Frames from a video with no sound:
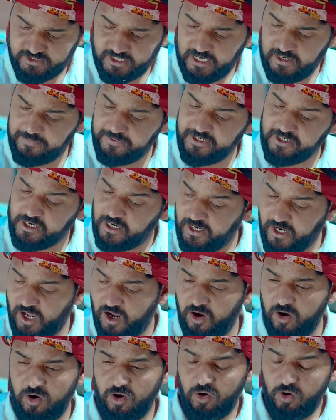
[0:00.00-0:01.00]
चल फिर खड़ा
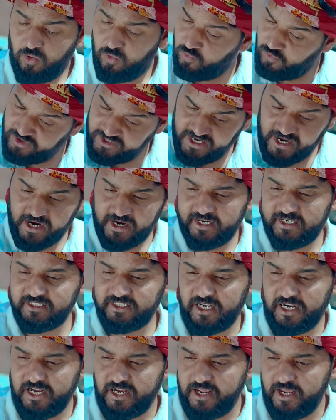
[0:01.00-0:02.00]
हो उनके घर
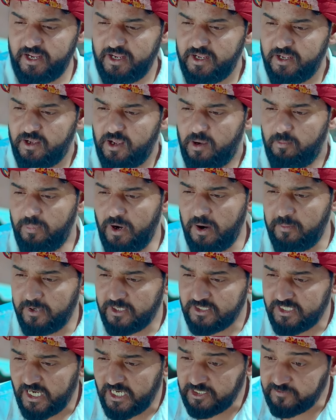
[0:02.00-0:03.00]
चल ले
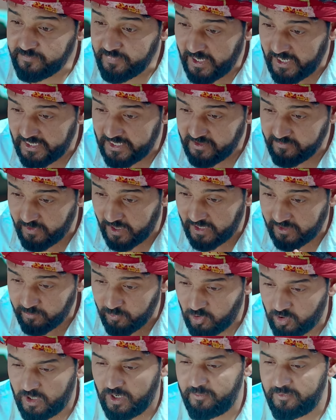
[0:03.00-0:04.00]
बामत तो आज पहली बार
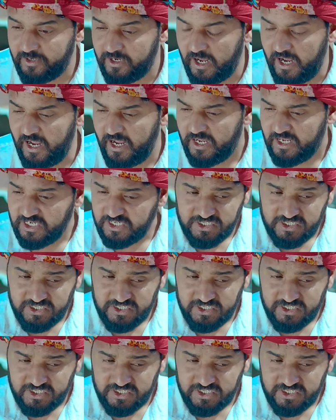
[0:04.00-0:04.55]
मौका मिला